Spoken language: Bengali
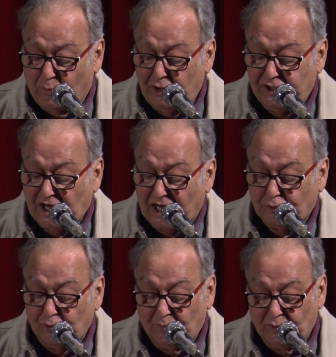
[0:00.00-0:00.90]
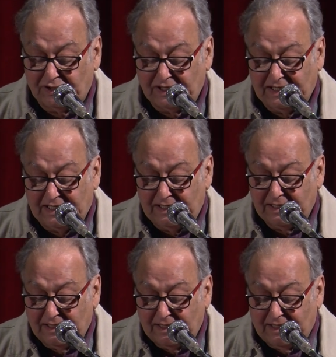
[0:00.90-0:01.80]
মহিষাসুর মর্দিনী
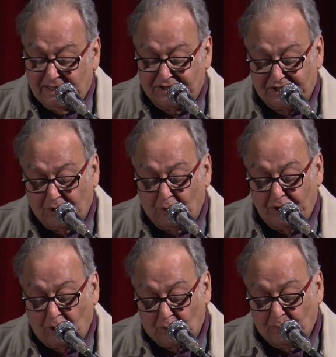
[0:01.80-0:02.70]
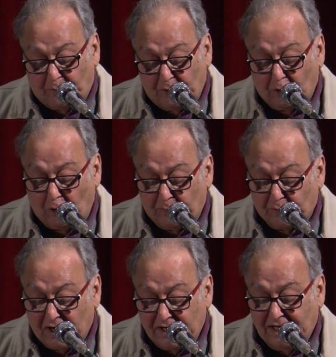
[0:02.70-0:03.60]
যে ওই রকম
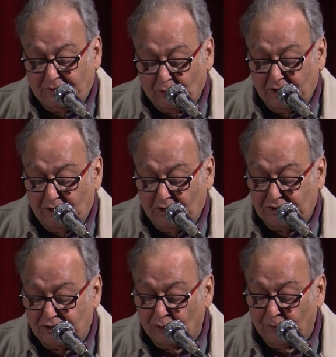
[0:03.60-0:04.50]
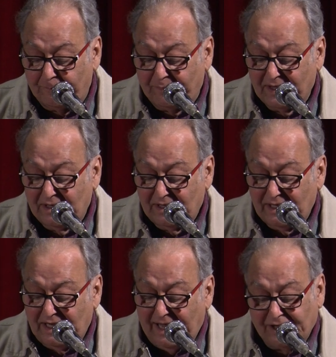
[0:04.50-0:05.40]
পরিকল্পনা নিয়েই তৈরি হয়েছিল
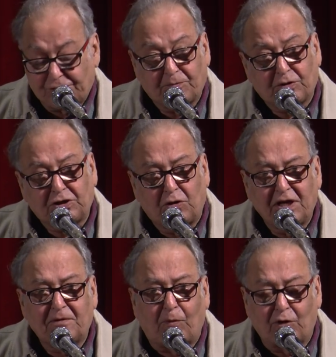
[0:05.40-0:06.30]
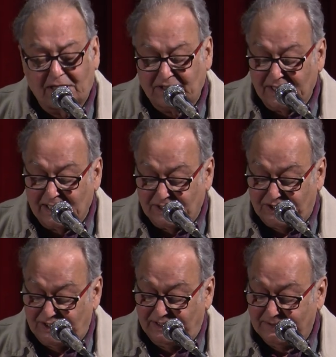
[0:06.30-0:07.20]
এসব কথা অনেক পরে
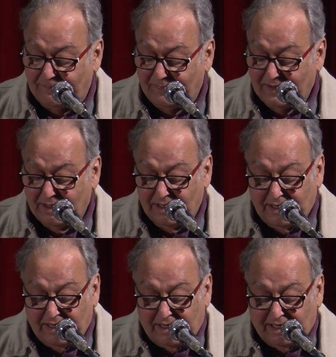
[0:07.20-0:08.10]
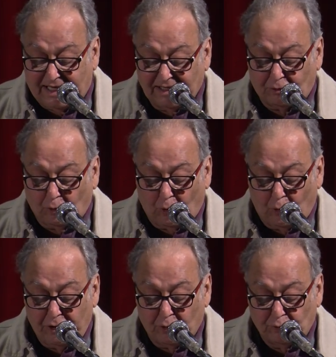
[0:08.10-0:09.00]
জেনেছি কিন্তু
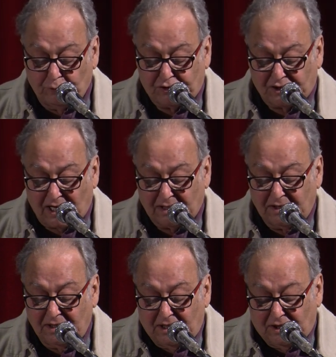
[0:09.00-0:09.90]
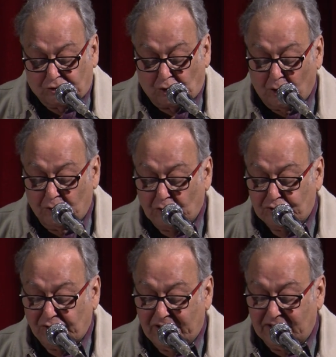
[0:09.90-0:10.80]
ওই অনুষ্ঠান
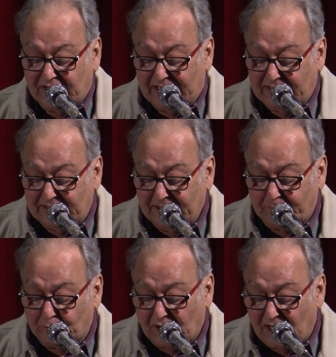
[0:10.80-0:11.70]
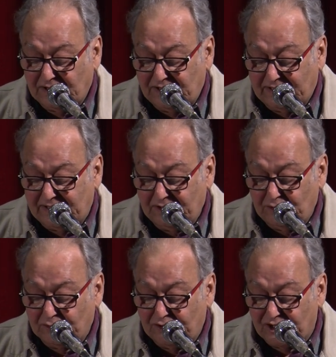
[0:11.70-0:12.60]
সংরচনের দায়িত্বে প্রধান যে
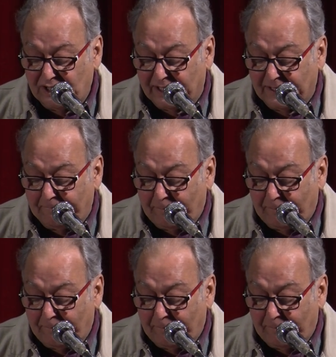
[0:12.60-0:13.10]
তিনজন ছিলেন